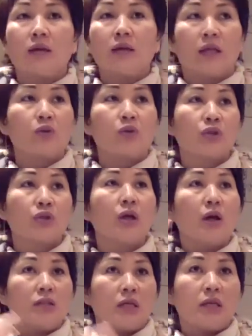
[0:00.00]
个呢，就是
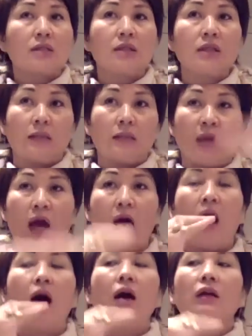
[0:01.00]
杰斯里面哈，